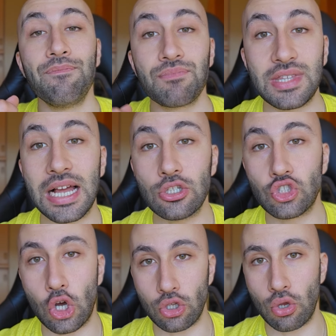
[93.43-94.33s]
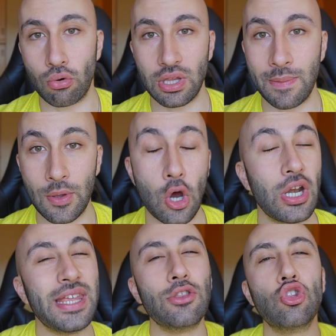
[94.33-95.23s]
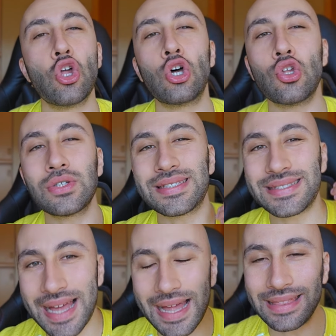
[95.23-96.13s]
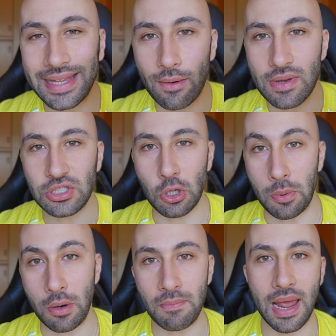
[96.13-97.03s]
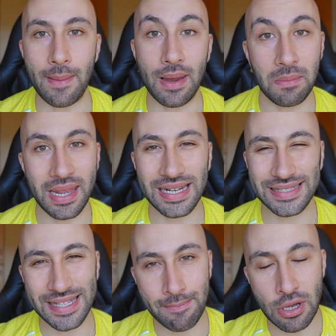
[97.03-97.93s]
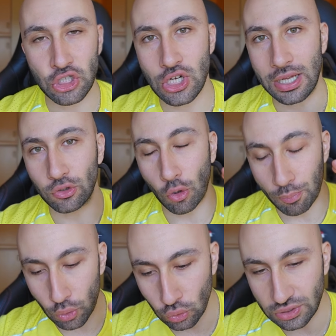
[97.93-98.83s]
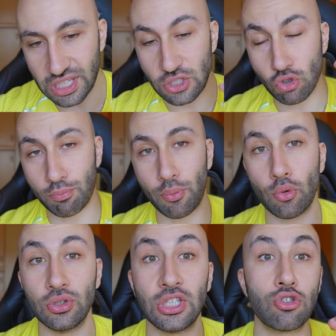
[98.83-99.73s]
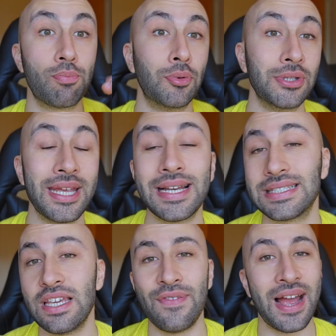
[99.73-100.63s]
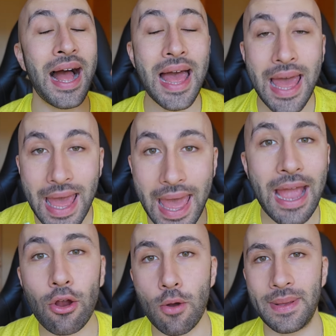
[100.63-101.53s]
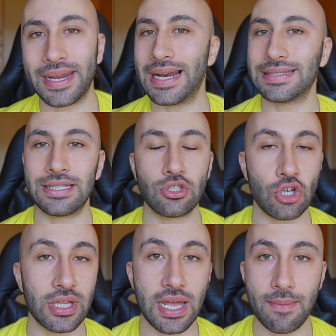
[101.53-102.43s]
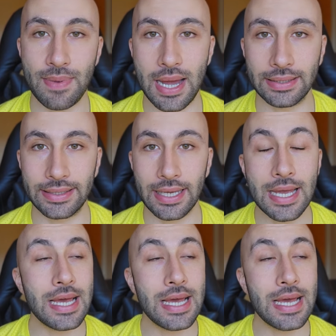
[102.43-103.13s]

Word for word: dal giorno 1 di Pioli. Nonostante questo problema, il Milan sta macinando punti su punti su punti in classifica Ecco perché la stagione dei rimpianti.